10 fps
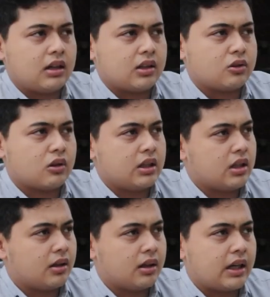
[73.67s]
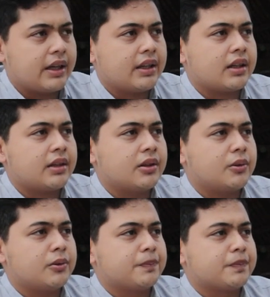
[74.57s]
kan restoran yang lain kan
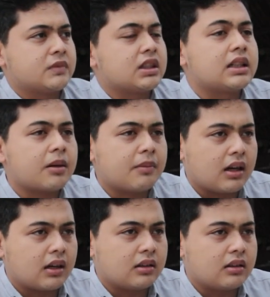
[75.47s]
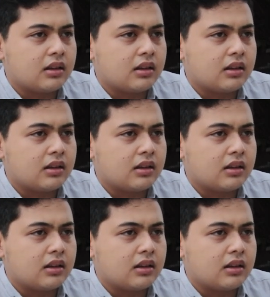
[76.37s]
itu sekedar makan.